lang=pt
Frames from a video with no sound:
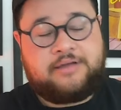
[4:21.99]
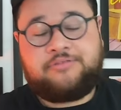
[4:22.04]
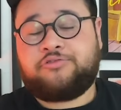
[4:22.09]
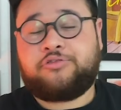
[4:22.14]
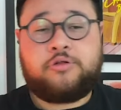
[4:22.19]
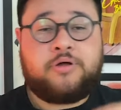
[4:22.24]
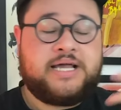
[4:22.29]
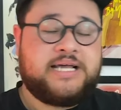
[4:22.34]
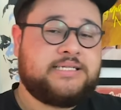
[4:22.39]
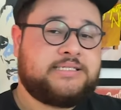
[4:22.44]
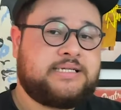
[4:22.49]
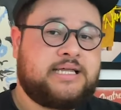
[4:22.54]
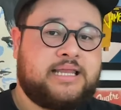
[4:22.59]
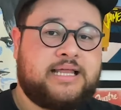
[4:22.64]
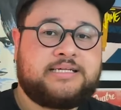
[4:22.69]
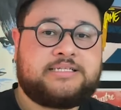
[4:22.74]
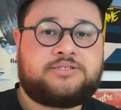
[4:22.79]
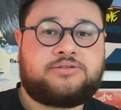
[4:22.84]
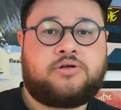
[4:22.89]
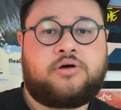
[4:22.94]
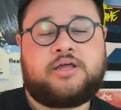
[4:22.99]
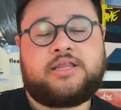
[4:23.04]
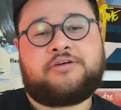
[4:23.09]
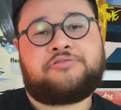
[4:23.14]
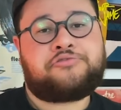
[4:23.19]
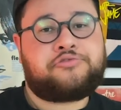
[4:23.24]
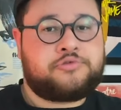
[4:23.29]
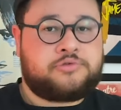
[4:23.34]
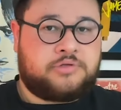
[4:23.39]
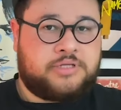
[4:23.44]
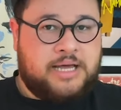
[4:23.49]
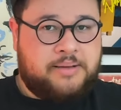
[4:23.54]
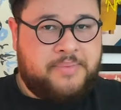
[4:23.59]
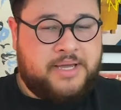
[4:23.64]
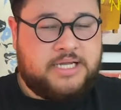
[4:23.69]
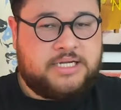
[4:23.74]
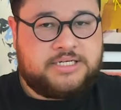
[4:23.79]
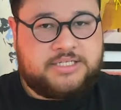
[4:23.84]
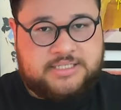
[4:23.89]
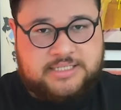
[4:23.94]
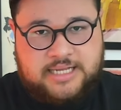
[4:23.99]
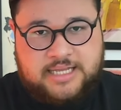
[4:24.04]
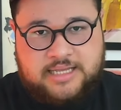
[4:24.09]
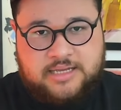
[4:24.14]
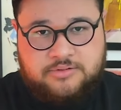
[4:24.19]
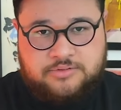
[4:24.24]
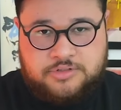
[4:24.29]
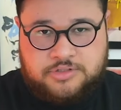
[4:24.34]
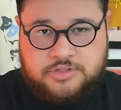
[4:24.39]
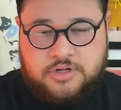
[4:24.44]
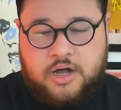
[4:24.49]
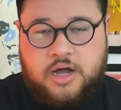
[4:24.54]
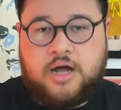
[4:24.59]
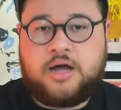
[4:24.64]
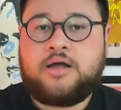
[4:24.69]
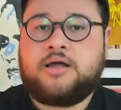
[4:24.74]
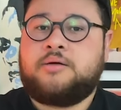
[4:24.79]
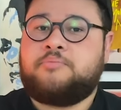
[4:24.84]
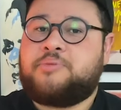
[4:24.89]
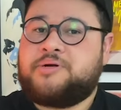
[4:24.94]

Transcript: influência na história futuramente seriam só